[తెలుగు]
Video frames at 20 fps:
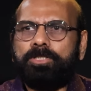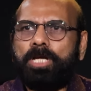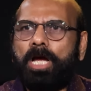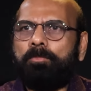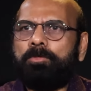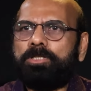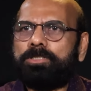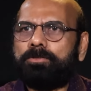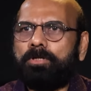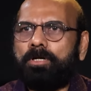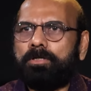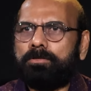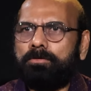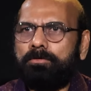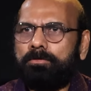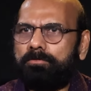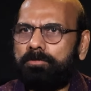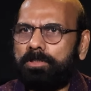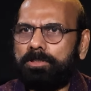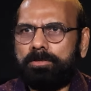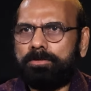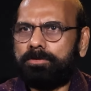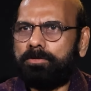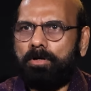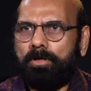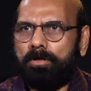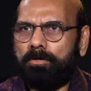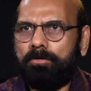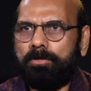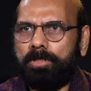యాభై స్టాక్లు వంద
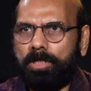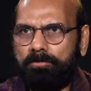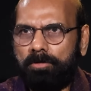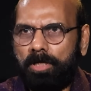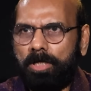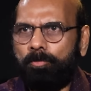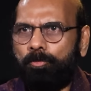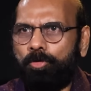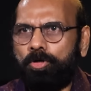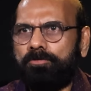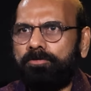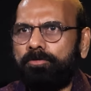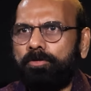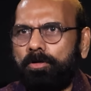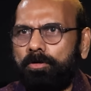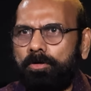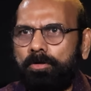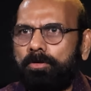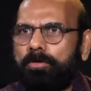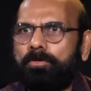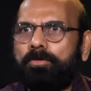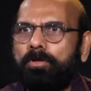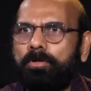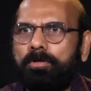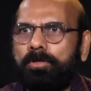స్టాక్లు ఉంటాయి వాళ్ళ పోర్ట్ఫోలియోలో